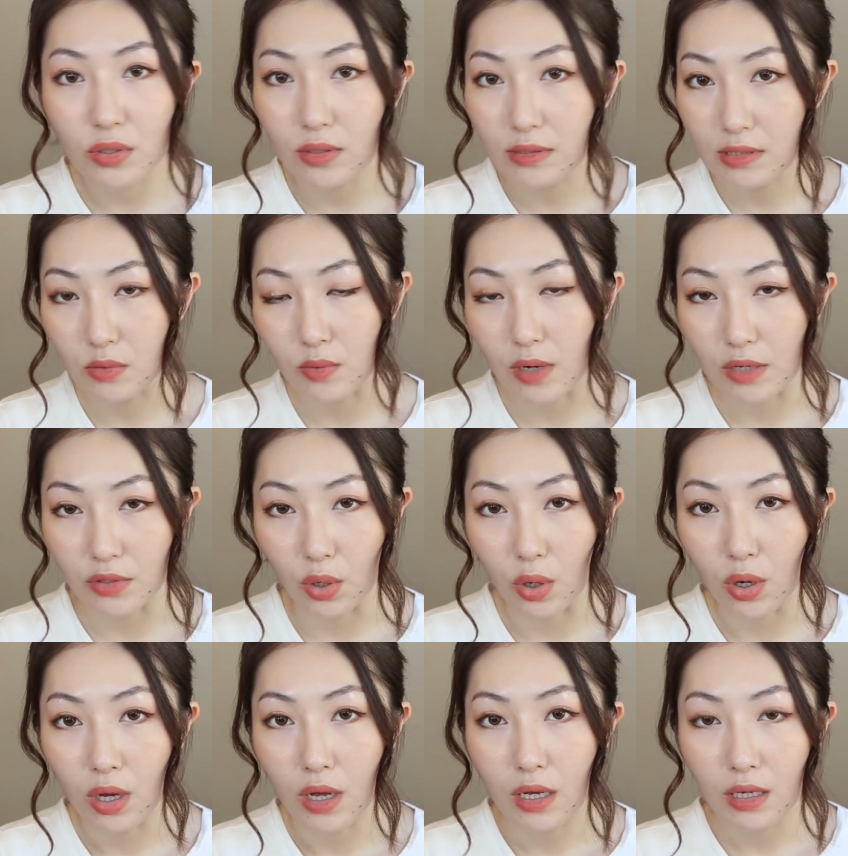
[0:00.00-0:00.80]
痘的卸妆
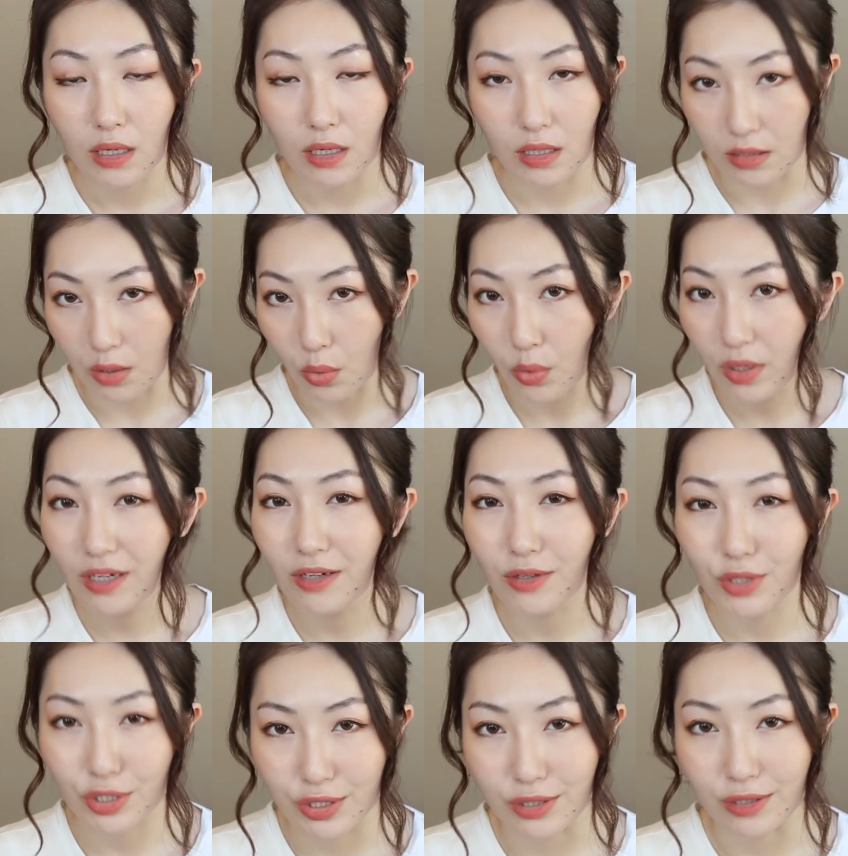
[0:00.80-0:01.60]
油，可能会
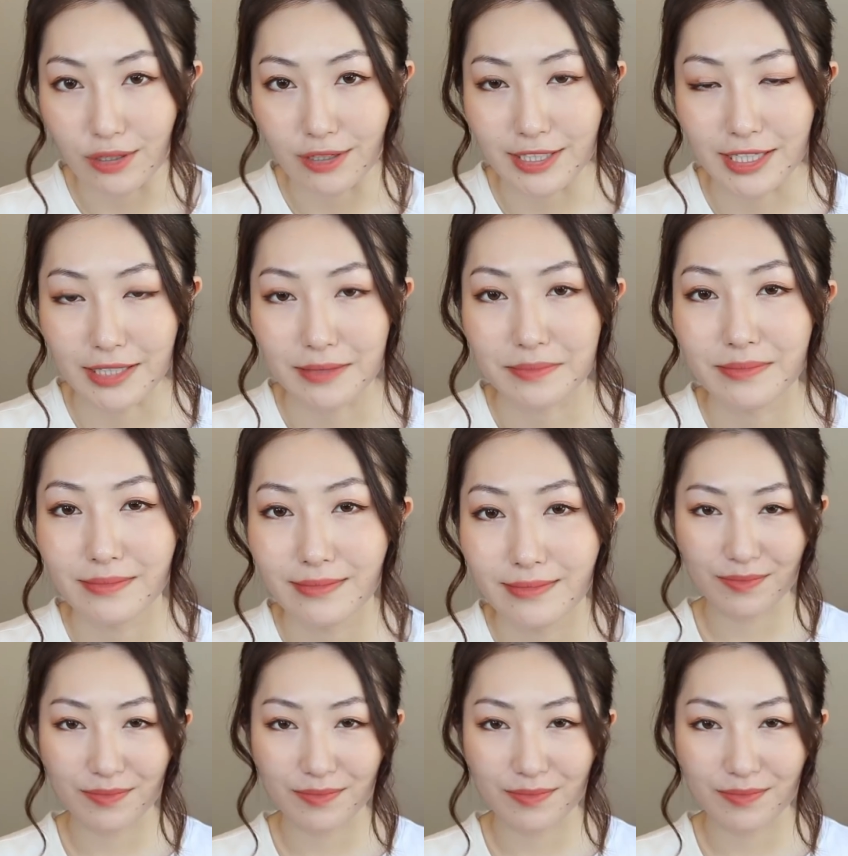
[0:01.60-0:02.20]
更适合你。